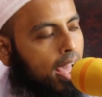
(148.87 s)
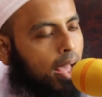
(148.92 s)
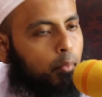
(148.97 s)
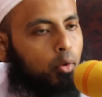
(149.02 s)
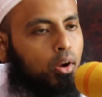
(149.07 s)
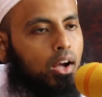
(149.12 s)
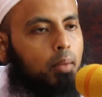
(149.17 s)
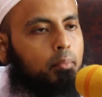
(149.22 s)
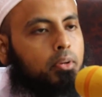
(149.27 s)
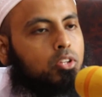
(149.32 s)

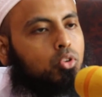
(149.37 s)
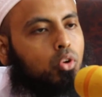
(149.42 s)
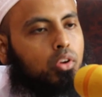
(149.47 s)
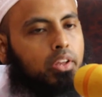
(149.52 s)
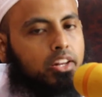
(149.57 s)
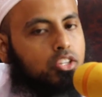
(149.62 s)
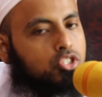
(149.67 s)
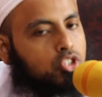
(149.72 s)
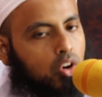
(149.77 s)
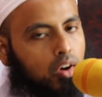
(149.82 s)
এবং আমি
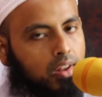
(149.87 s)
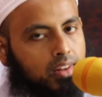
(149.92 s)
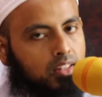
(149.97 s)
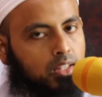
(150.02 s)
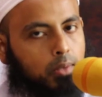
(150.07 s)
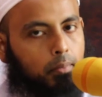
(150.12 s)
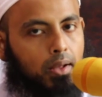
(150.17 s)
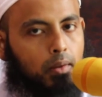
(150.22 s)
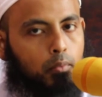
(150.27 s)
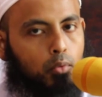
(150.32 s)
দলিল সহ
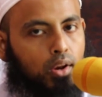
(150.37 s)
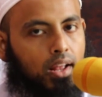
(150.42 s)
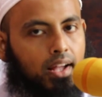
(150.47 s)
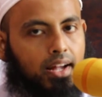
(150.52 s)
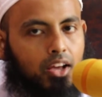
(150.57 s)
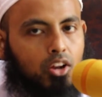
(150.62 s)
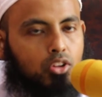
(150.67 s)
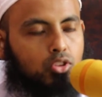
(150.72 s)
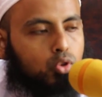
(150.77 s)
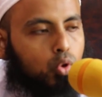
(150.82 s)
নিতে পারবো না
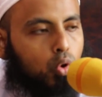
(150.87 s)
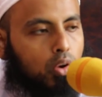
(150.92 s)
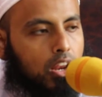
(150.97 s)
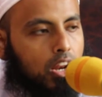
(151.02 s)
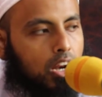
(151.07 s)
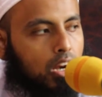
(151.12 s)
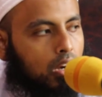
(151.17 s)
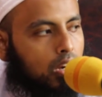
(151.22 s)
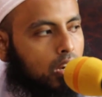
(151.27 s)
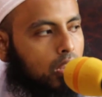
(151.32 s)
কারণ
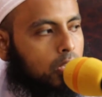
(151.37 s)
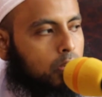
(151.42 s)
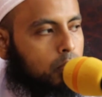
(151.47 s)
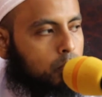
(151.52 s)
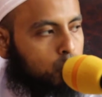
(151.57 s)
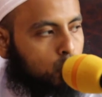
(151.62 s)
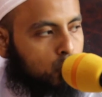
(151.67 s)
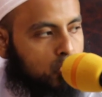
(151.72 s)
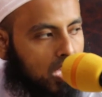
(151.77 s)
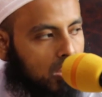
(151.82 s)
দলিল
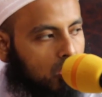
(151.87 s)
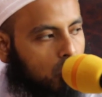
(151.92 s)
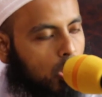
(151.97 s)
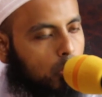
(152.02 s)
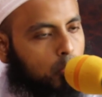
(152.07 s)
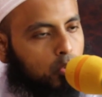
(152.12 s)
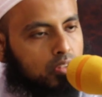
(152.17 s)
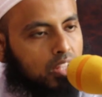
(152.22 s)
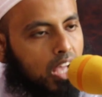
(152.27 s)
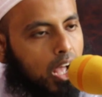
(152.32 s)
বোঝার
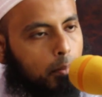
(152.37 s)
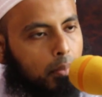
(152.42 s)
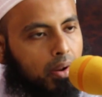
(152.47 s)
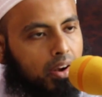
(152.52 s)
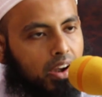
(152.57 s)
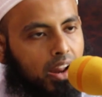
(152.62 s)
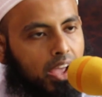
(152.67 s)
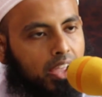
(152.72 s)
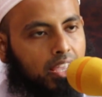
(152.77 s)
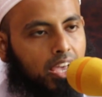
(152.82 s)
ক্ষমতা
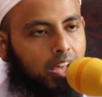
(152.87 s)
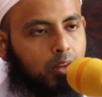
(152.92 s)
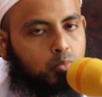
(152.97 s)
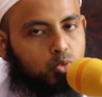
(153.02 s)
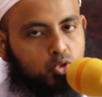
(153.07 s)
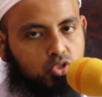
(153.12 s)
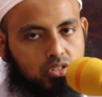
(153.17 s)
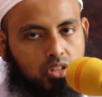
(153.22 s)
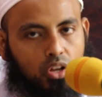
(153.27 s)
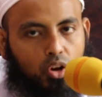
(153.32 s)
আমার নাই আর
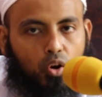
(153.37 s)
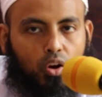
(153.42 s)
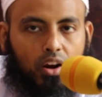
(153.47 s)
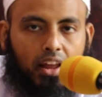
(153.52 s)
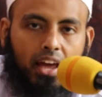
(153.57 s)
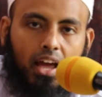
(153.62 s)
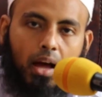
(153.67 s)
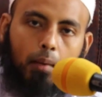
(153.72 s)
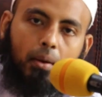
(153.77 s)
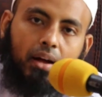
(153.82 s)
বুঝতে
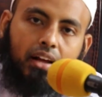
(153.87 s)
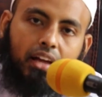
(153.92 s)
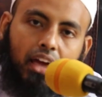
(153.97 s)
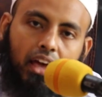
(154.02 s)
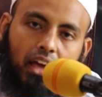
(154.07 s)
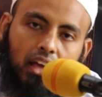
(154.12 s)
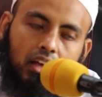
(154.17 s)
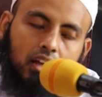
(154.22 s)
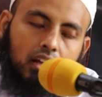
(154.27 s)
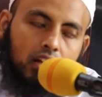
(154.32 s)
হলে
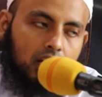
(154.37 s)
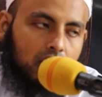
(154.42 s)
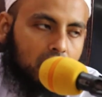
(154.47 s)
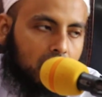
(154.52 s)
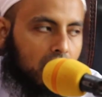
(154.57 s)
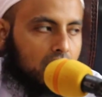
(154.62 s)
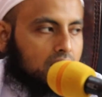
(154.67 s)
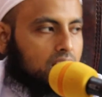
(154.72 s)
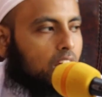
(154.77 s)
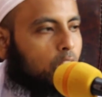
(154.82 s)
আমাকে
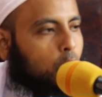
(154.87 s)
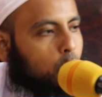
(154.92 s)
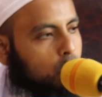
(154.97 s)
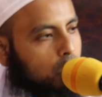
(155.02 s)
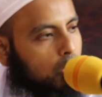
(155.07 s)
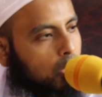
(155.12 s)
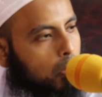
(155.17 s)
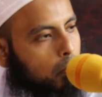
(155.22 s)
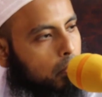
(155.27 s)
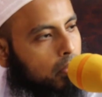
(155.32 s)
ডাক্তার
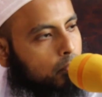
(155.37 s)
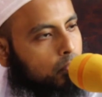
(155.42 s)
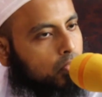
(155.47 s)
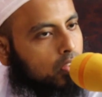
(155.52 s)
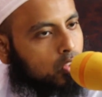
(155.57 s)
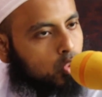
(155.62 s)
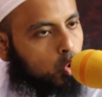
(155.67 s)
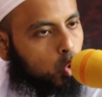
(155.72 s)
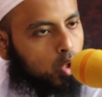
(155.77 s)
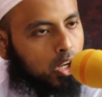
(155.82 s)
হতে হবে
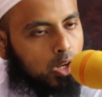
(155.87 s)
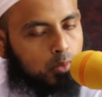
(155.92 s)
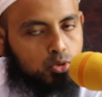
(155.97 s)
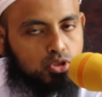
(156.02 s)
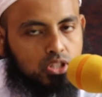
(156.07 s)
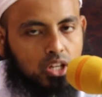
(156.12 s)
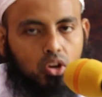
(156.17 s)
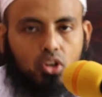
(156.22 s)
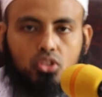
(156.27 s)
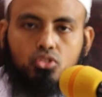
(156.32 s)
দলিল
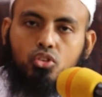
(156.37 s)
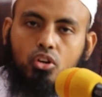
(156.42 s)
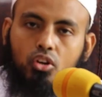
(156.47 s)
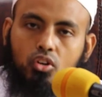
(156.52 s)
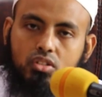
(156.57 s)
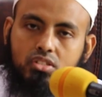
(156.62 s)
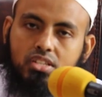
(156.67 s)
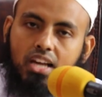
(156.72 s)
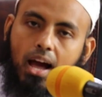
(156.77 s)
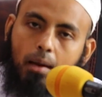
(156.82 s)
বোঝার অর্থই
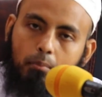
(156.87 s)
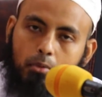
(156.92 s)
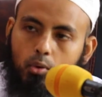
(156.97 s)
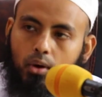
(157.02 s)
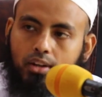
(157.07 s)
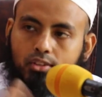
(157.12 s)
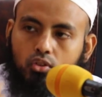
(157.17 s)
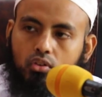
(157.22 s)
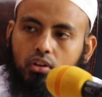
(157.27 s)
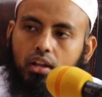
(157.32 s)
হচ্ছে
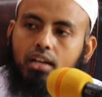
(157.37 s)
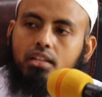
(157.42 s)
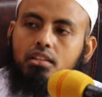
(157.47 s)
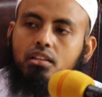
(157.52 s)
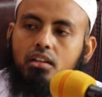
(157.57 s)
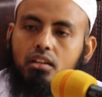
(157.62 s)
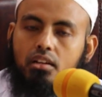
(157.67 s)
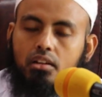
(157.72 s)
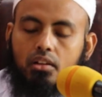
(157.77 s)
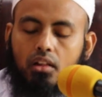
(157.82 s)
আমিও একজন
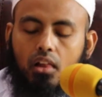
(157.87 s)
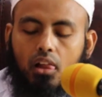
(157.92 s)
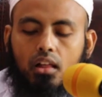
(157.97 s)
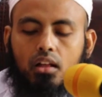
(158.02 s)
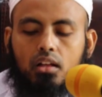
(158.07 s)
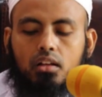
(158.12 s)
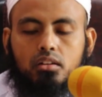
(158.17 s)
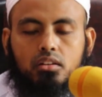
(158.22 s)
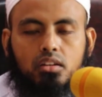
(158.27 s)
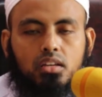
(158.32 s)
ডাক্তার
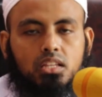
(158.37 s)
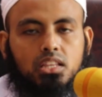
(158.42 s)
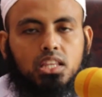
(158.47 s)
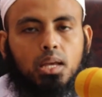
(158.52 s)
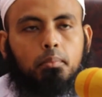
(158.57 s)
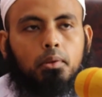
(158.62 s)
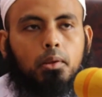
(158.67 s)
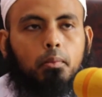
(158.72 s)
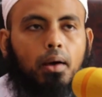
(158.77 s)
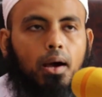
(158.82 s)
ঠিক
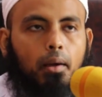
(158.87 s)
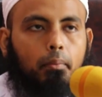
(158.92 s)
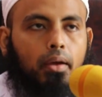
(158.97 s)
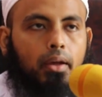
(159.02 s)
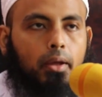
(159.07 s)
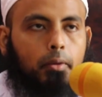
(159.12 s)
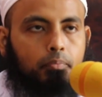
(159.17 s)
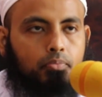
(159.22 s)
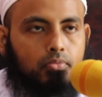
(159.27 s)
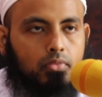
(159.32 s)

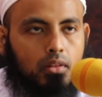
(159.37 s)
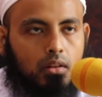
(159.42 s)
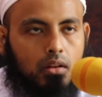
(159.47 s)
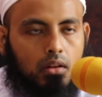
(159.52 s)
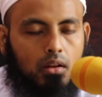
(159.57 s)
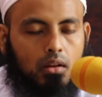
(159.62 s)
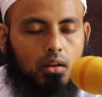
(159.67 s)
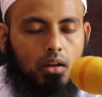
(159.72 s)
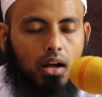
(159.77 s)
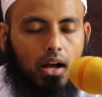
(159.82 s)
তেমনিভাবে
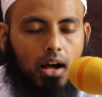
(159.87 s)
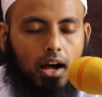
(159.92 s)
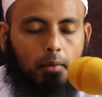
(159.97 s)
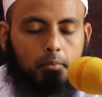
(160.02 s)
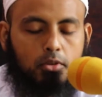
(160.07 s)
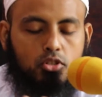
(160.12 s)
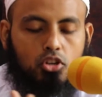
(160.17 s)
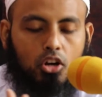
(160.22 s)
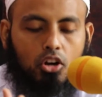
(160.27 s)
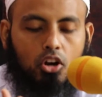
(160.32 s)

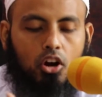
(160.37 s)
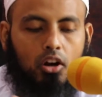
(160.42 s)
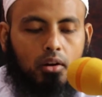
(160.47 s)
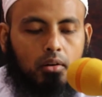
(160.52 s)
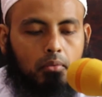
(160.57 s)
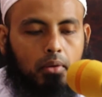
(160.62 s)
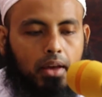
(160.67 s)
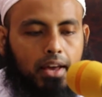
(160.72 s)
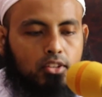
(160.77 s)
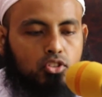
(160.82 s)
আমি যখন
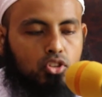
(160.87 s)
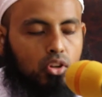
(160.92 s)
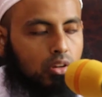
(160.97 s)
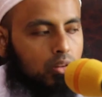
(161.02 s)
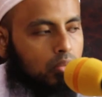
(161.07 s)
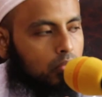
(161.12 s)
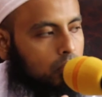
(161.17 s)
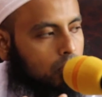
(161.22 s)
একজন